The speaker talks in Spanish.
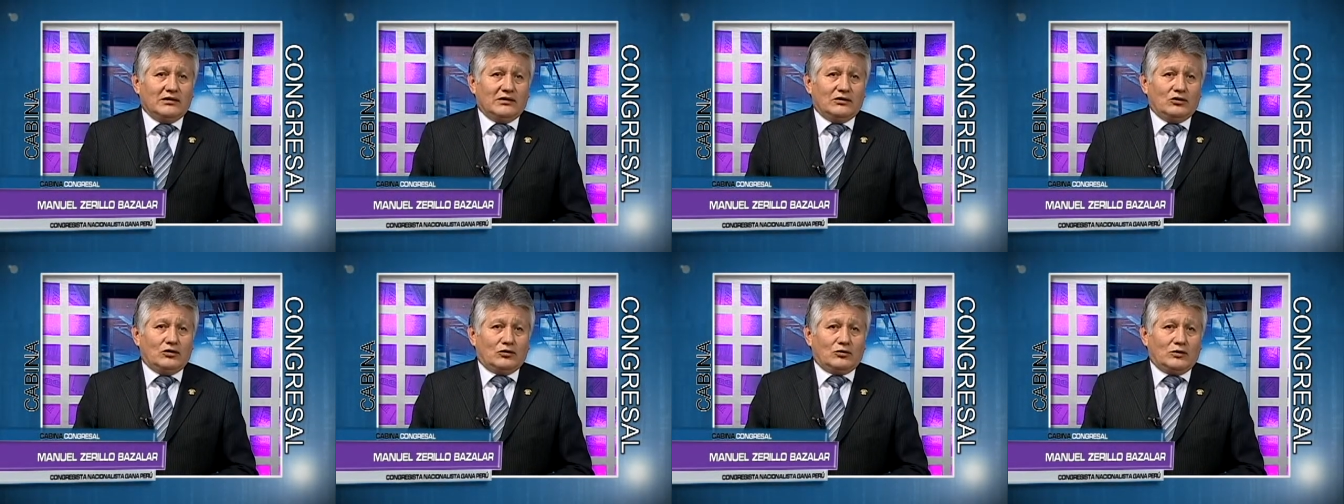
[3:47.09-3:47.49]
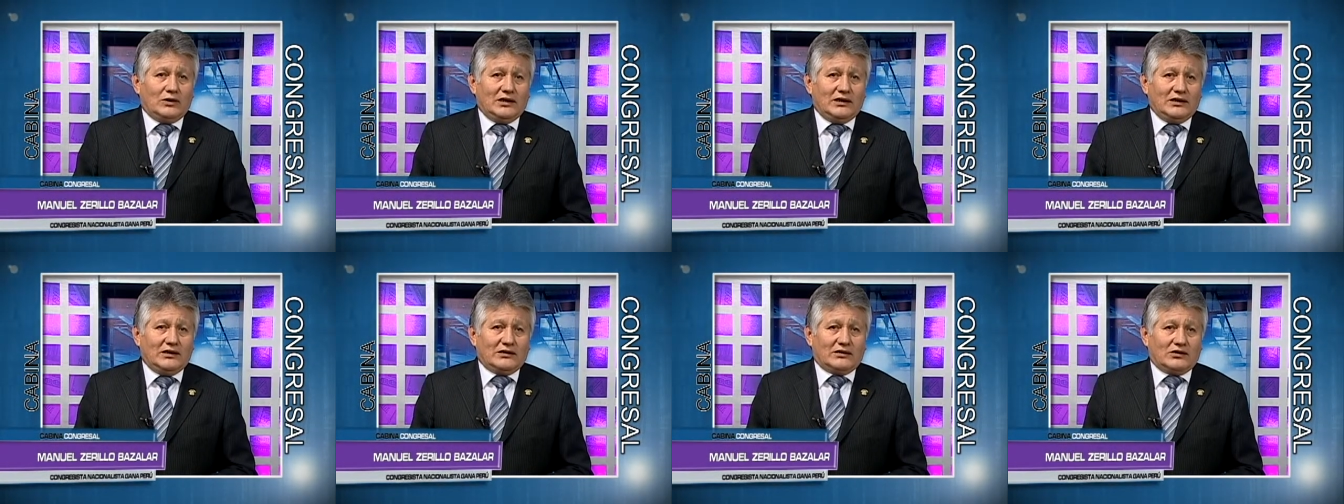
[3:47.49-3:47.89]
los
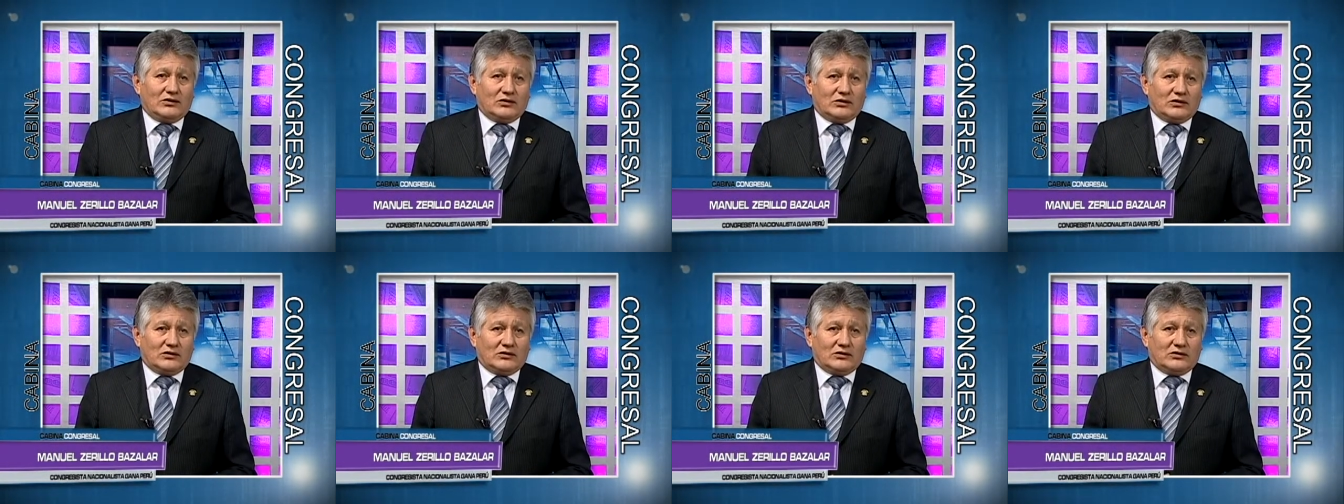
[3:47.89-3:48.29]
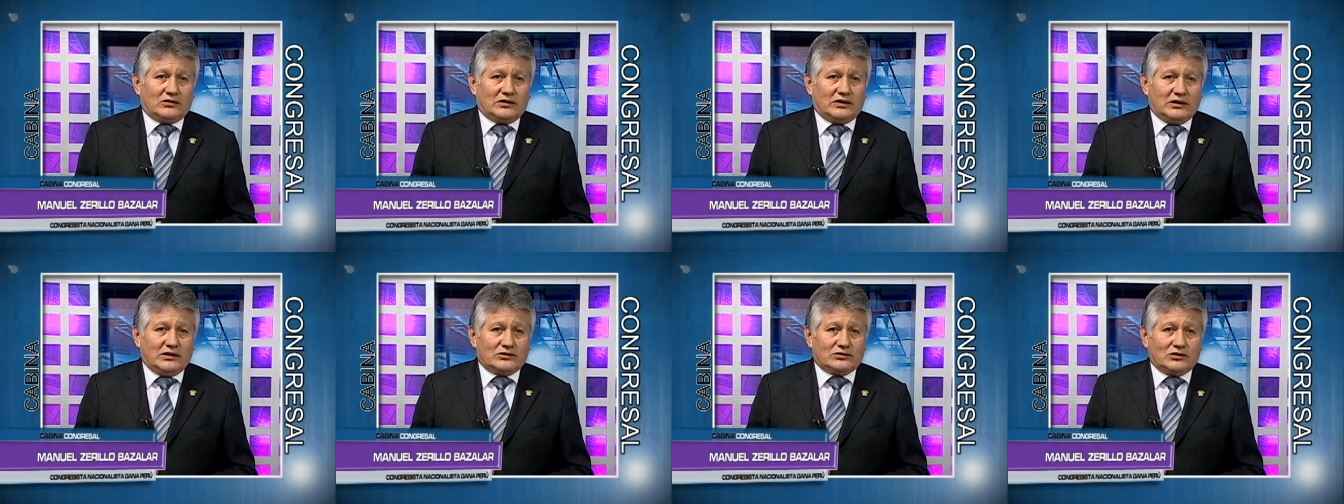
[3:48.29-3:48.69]
cuales
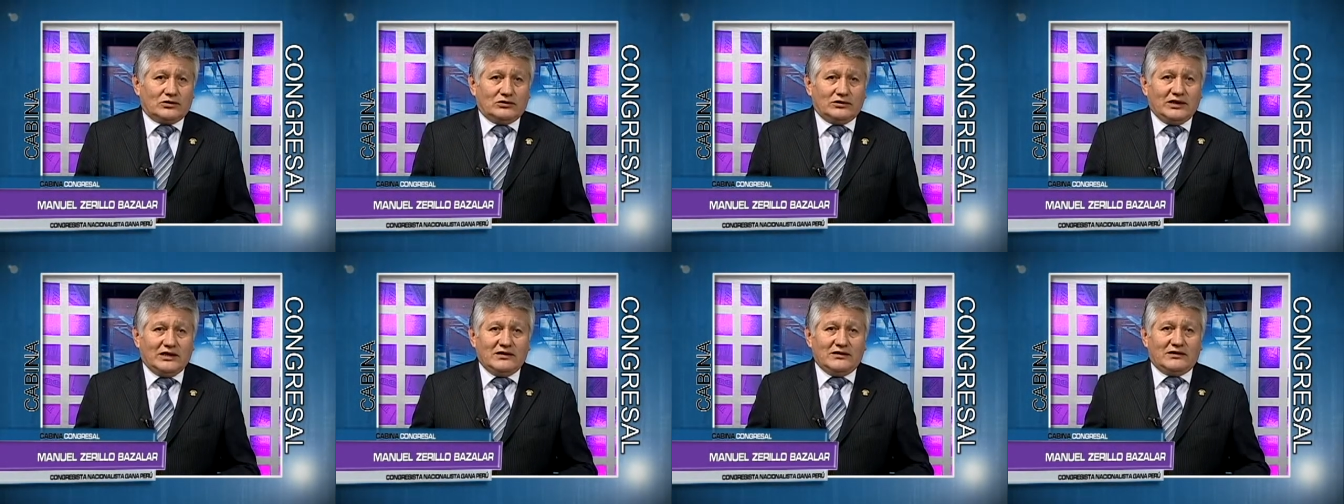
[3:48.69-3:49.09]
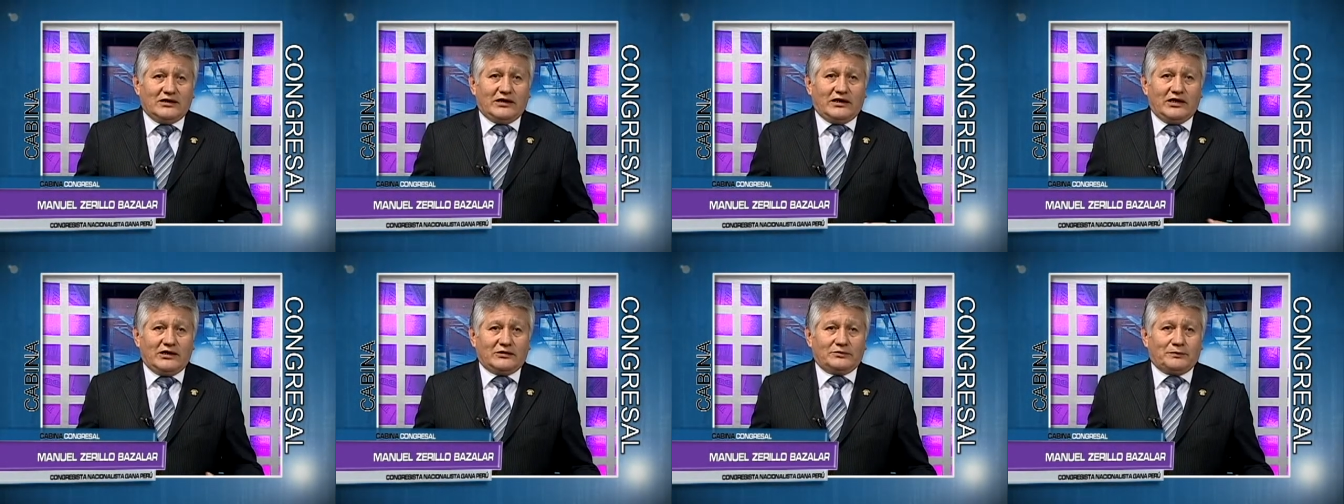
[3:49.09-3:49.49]
que son de
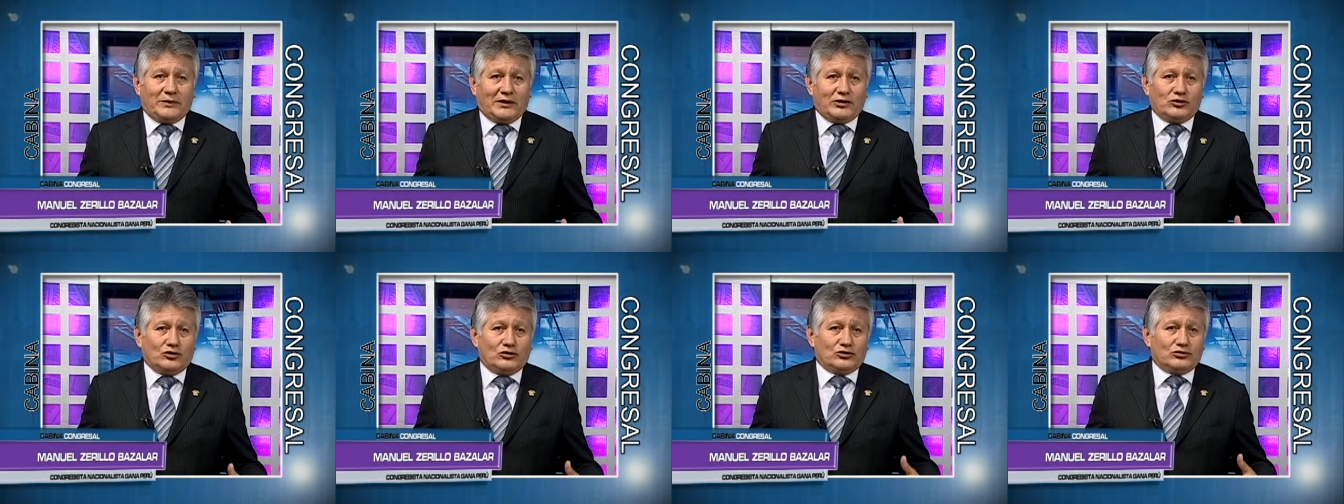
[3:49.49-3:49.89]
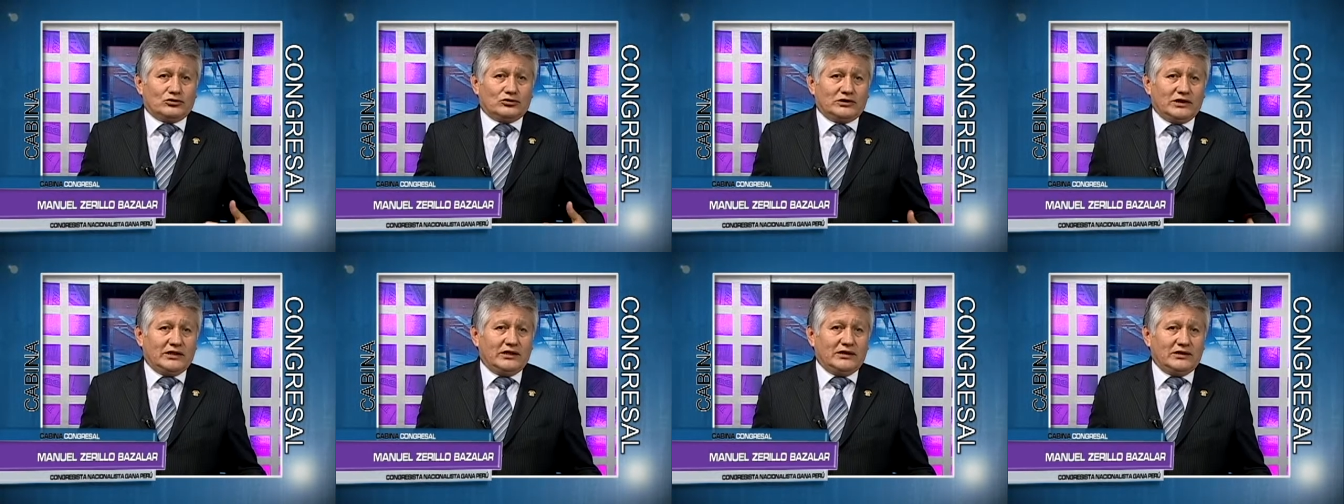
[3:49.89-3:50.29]
interés para todos
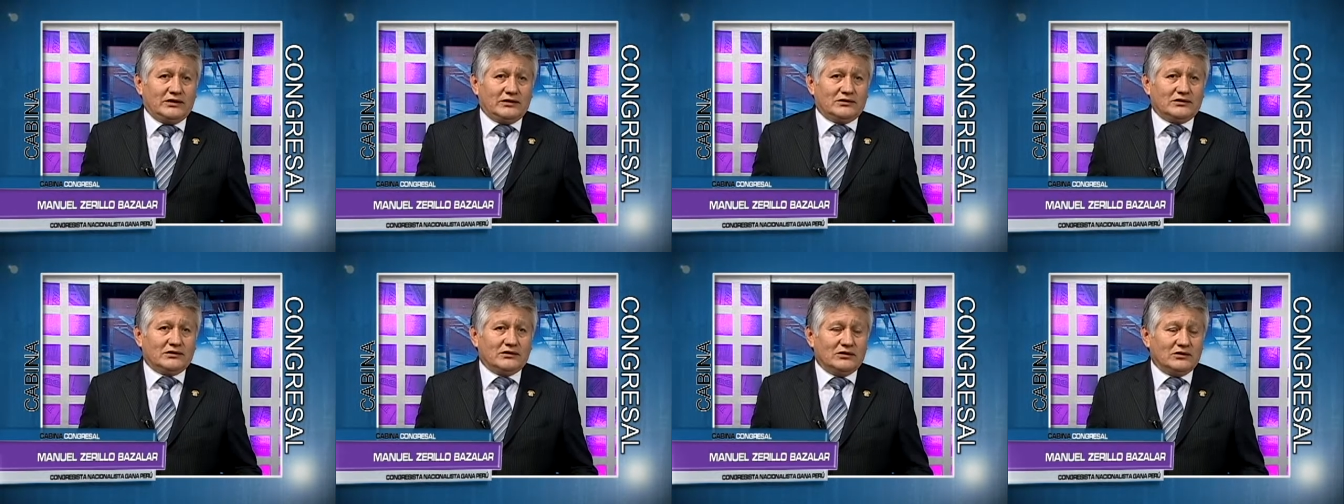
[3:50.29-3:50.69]
ustedes,